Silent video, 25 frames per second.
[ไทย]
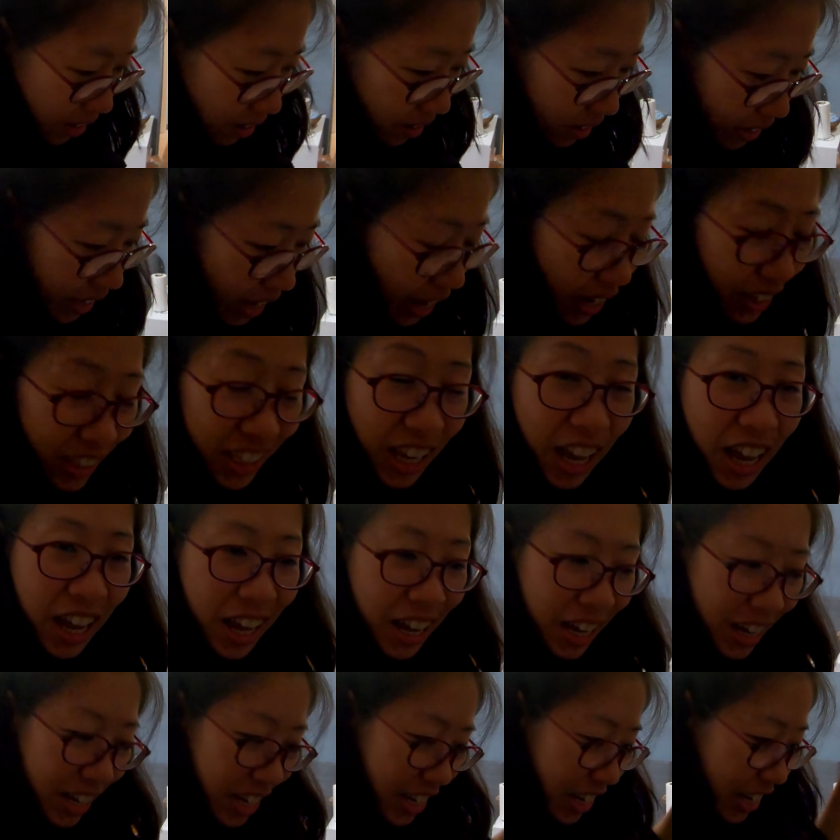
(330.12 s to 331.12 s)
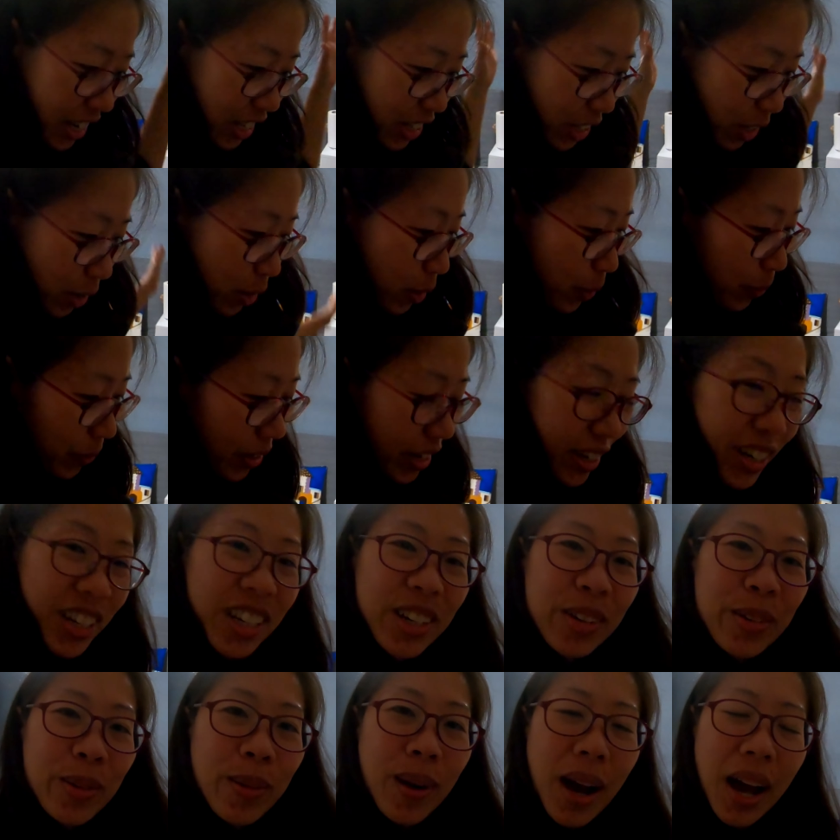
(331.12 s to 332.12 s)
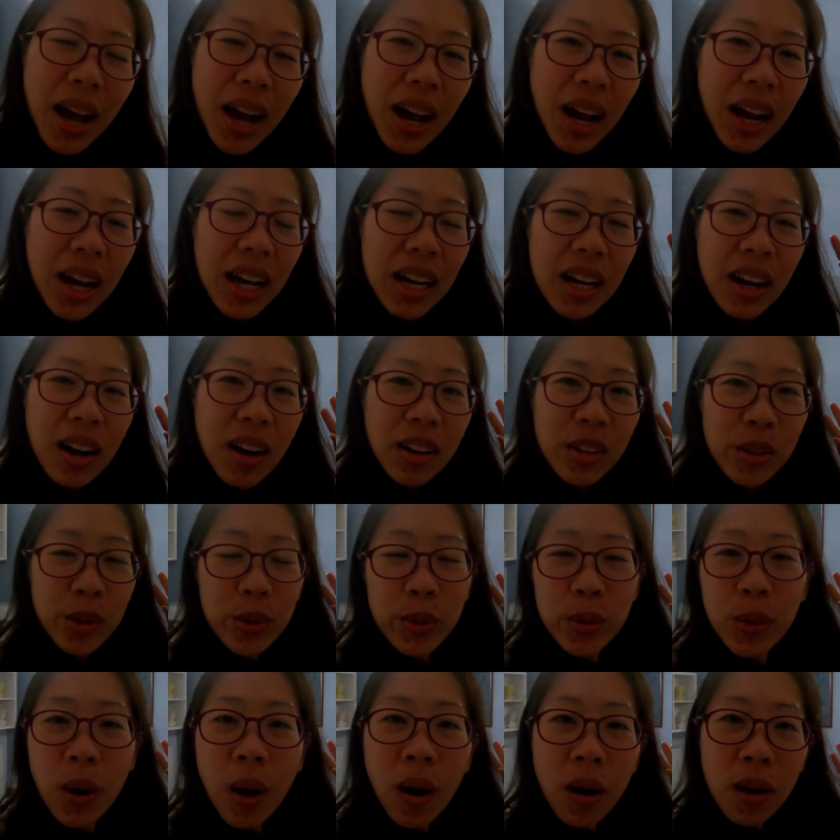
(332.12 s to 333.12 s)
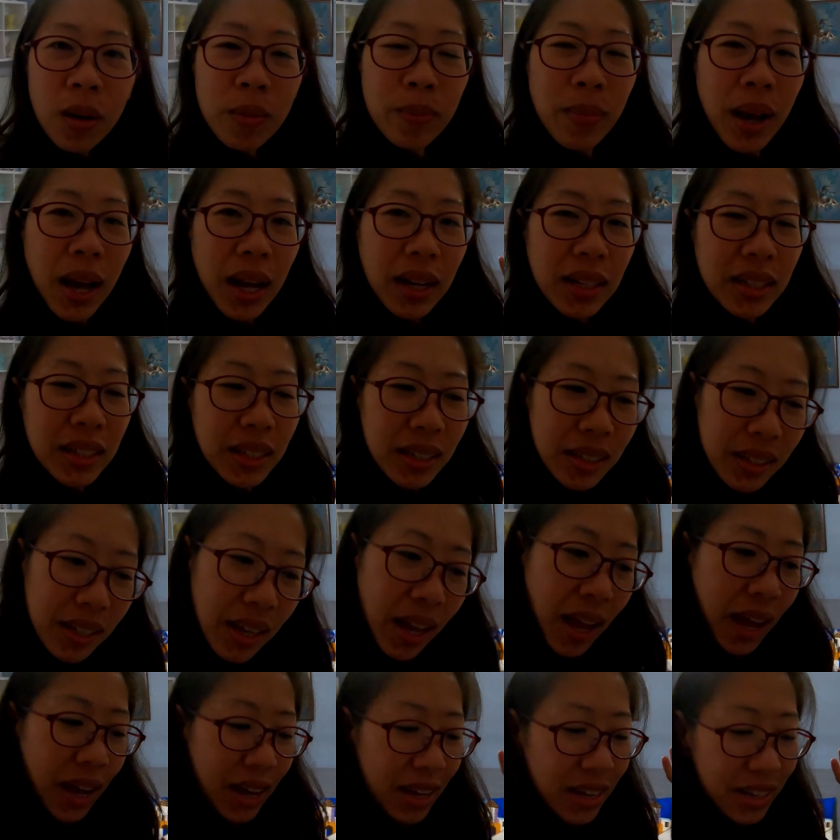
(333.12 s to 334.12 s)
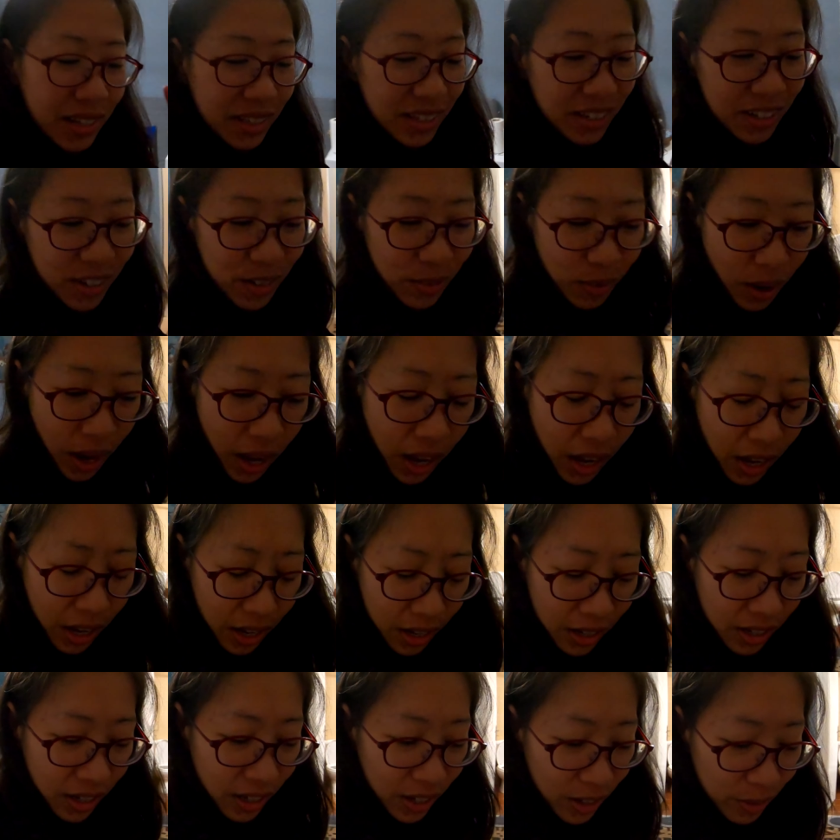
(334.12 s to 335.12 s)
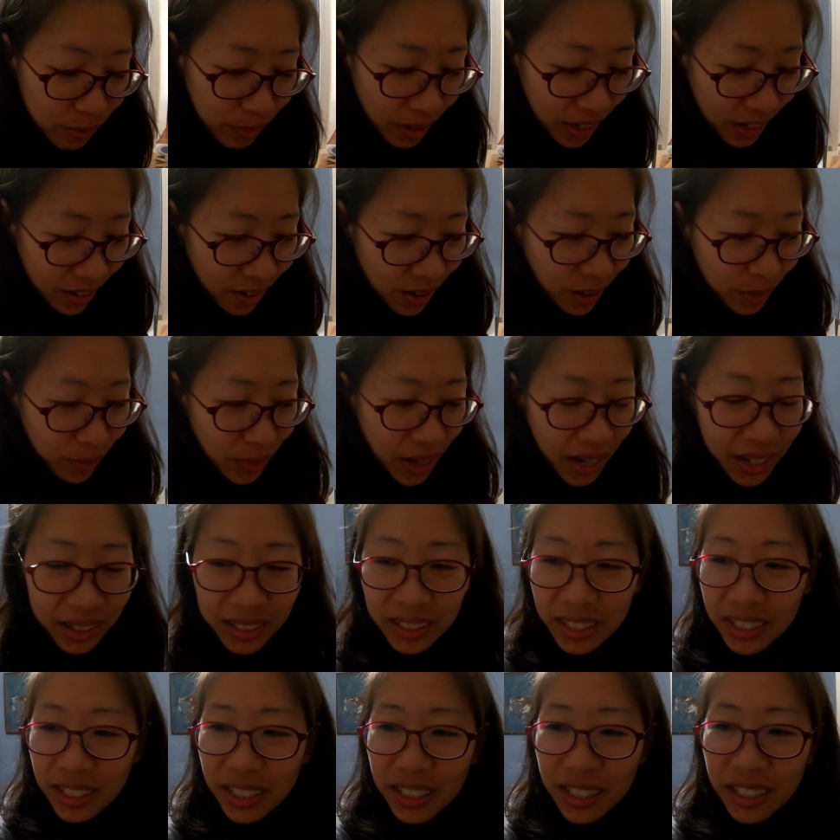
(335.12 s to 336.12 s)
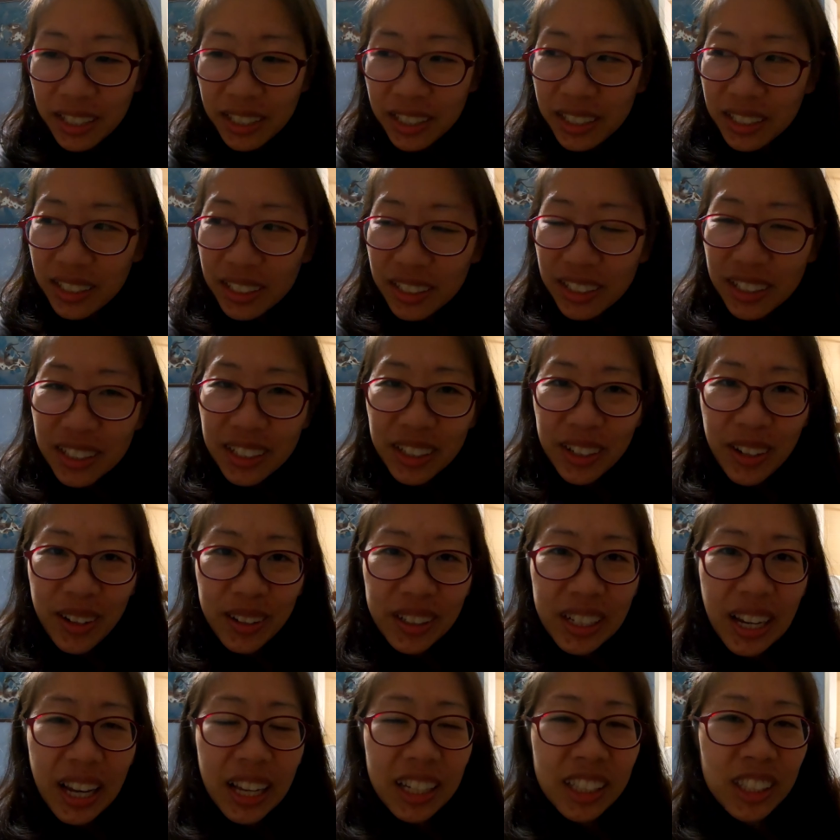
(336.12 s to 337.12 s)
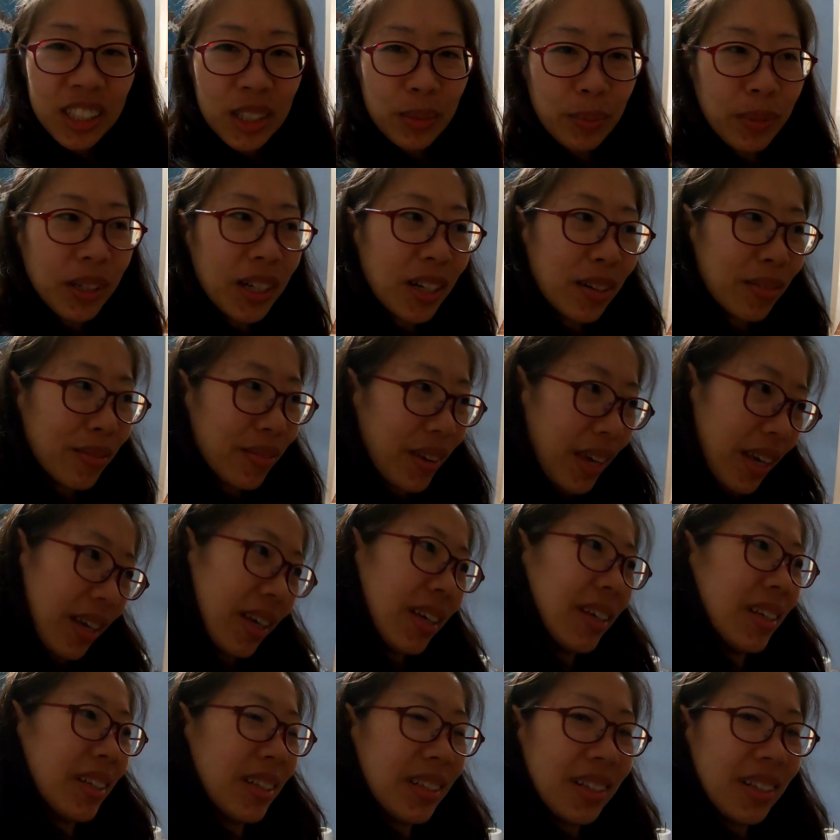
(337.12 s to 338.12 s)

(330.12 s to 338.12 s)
ก็อยากจะสรุปนิดนึงว่าอยู่ห้องพักที่เนี่ยถือว่าเป็นห้องพักที่ค่อนข้างจะเพอร์เฟกต์